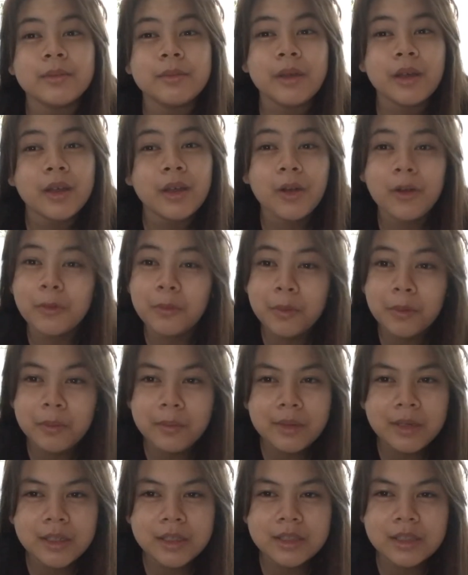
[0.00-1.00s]
bago ko
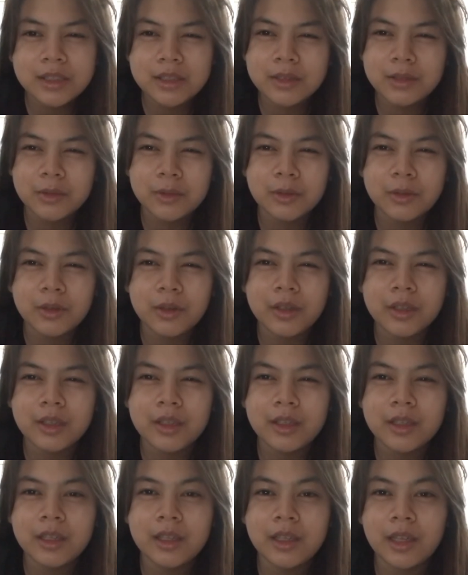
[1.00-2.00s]
bumalik sa tulog,
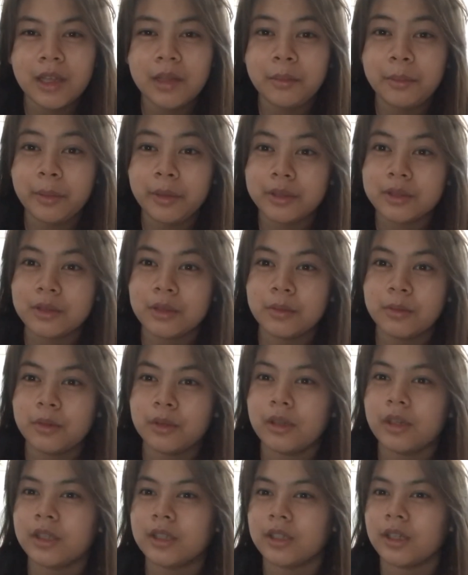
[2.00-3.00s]
i-unbox ko
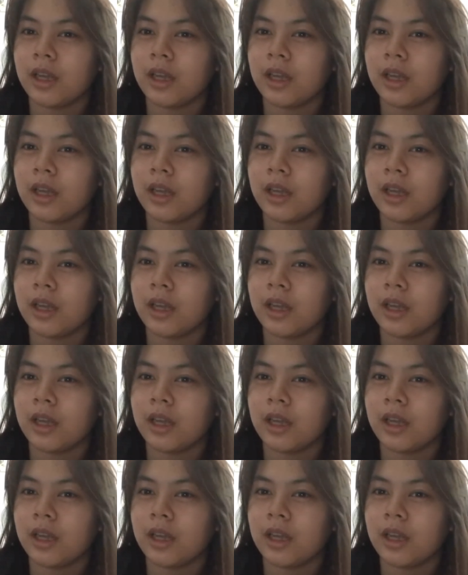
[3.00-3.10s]
muna siya.